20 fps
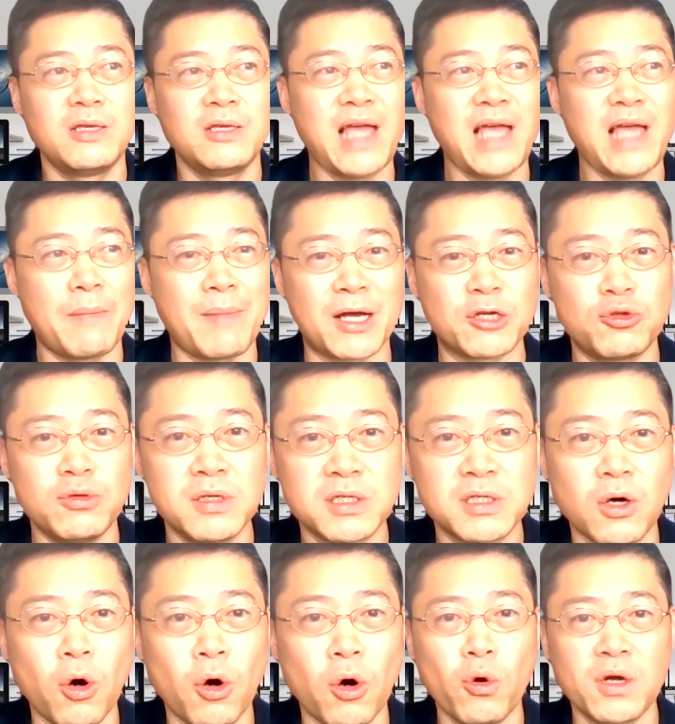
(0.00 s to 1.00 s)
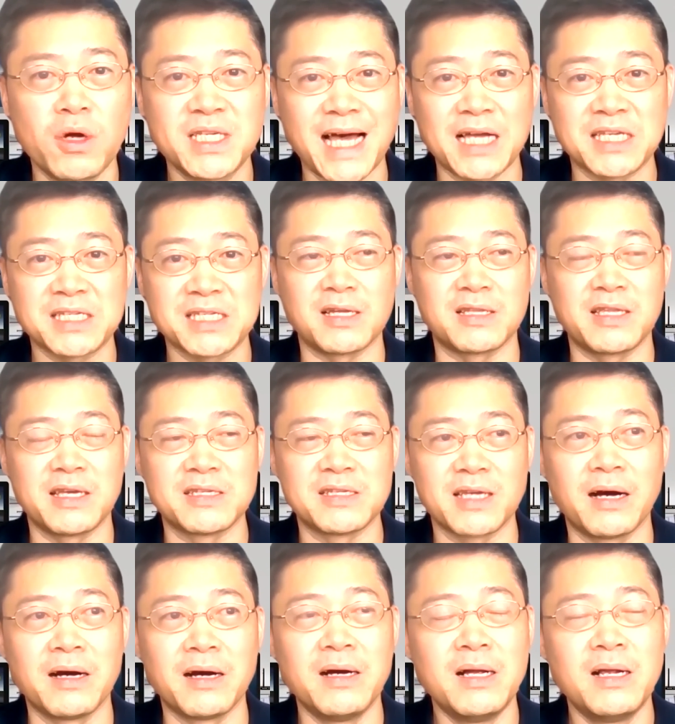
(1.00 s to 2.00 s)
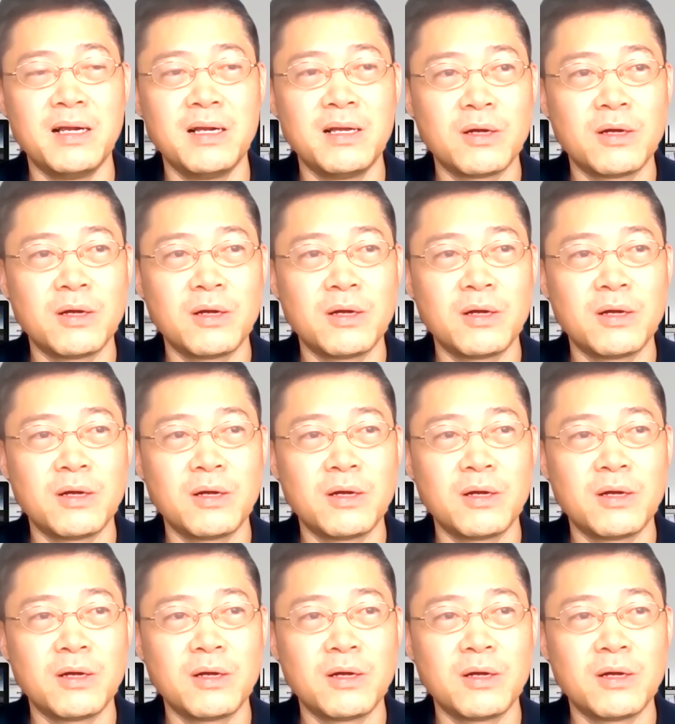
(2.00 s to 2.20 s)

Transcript: 因为亚马逊是个货架式的电商，